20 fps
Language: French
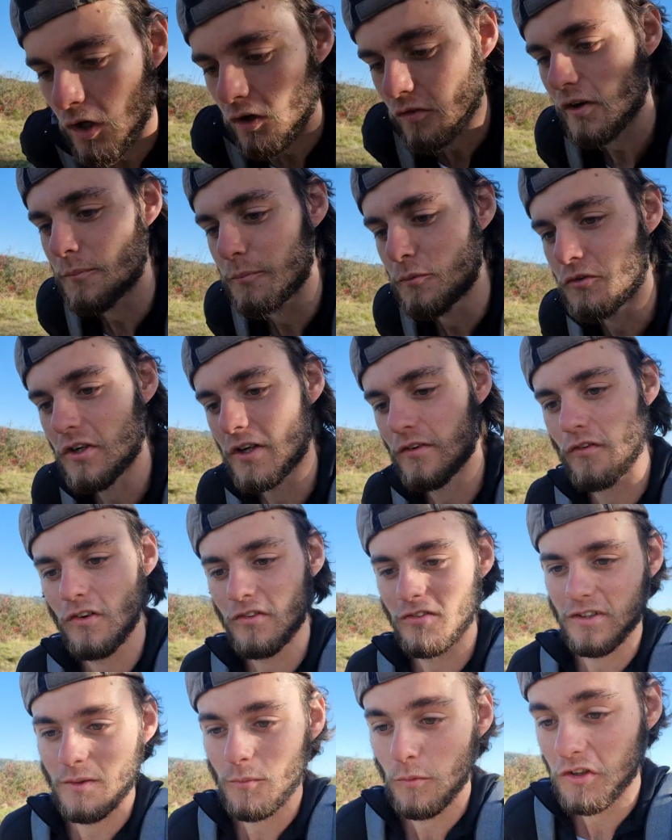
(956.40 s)
en vrai, plus
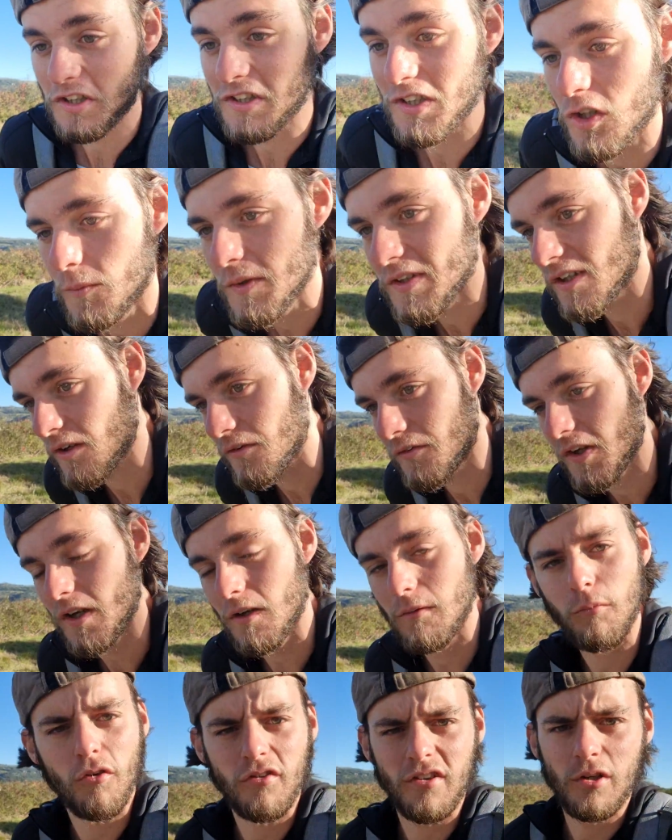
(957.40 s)
j'avance et moins j'ai de kilomètres à
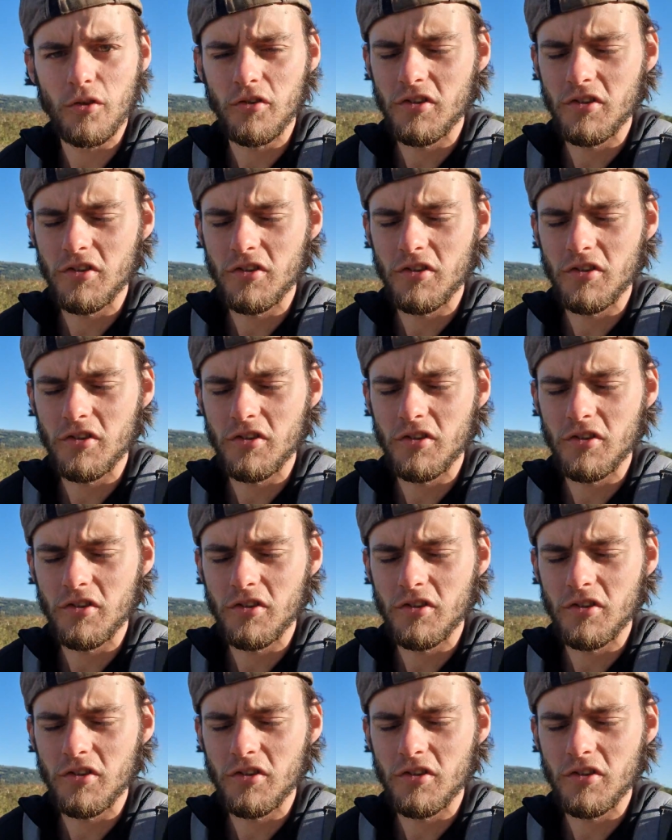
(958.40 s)
faire. Bon, c'est